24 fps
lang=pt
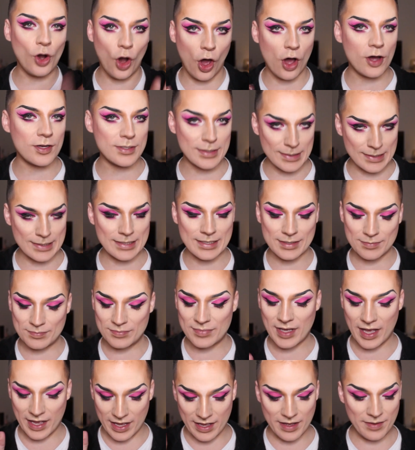gloss.
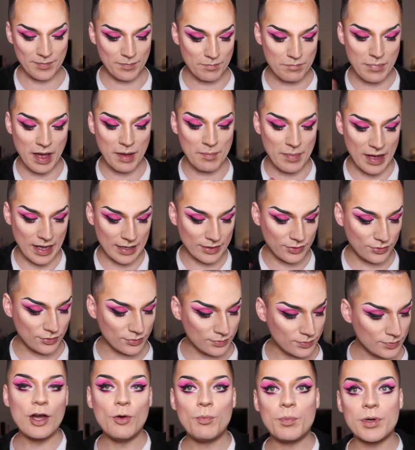É babado.
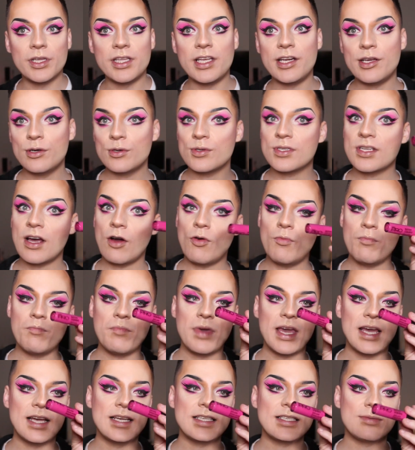Eu poderia usar o
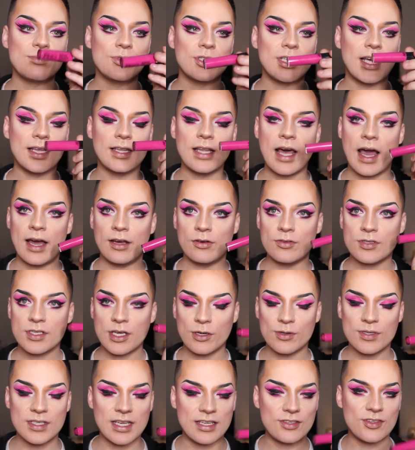mesmo da Dylos
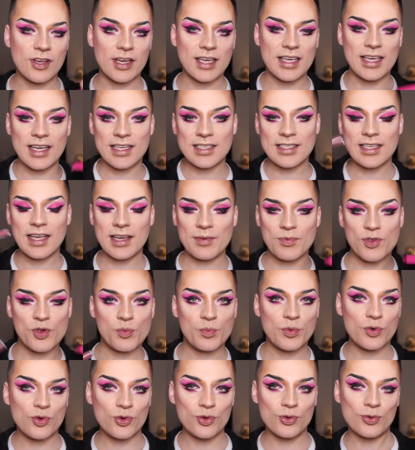que eu usei, só que ia ser é,
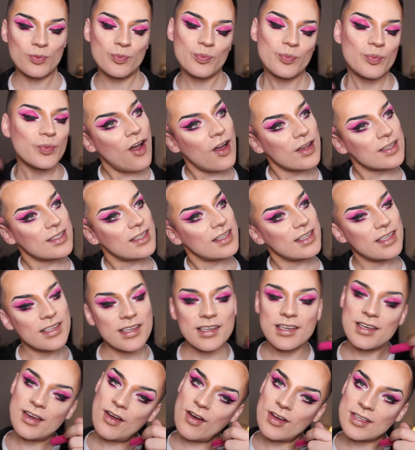tipo rosa
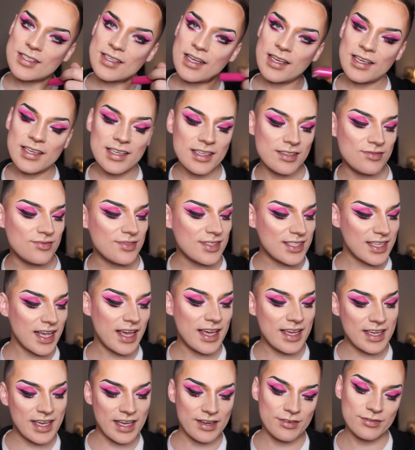aqui, rosa aqui, não
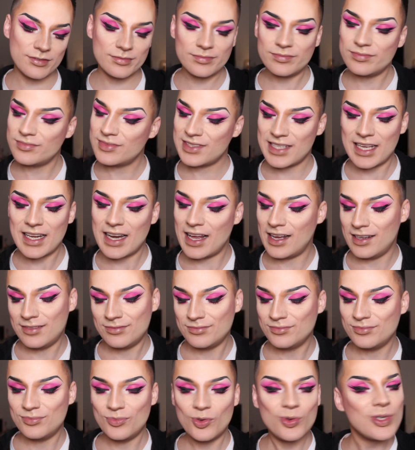sei, quero, sei lá,
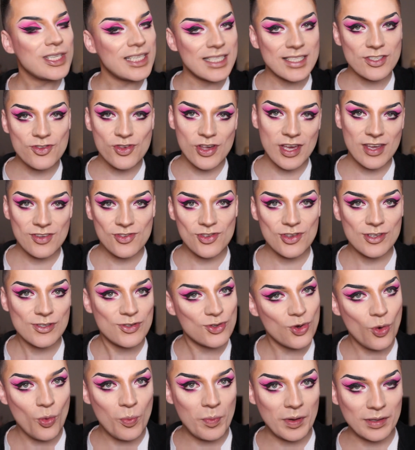não quis, gente,
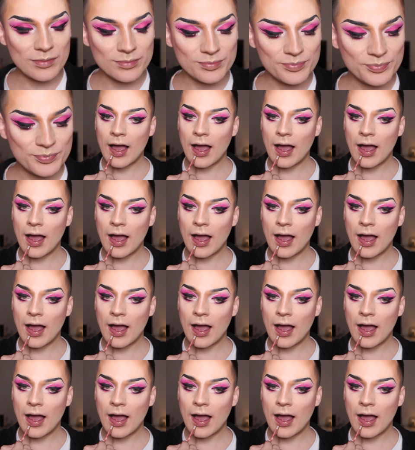desculpa.